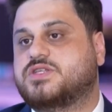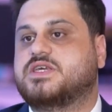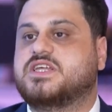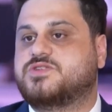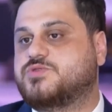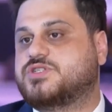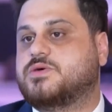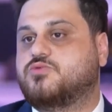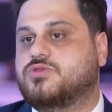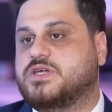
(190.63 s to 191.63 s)
İşte
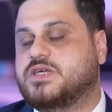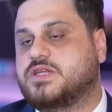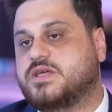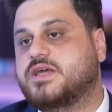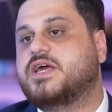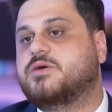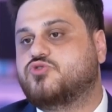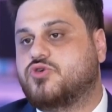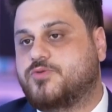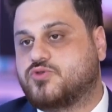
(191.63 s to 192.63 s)
geçmişte bununla ilgili
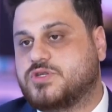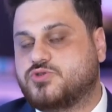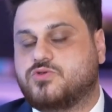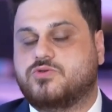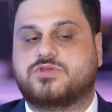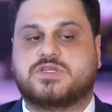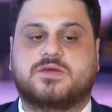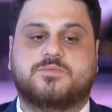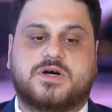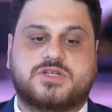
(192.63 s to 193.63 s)
bir röportajı oluyor
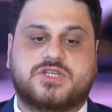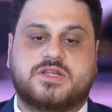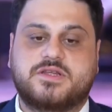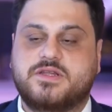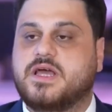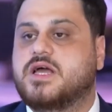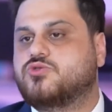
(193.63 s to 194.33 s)
Sayın Bahçeli'nin.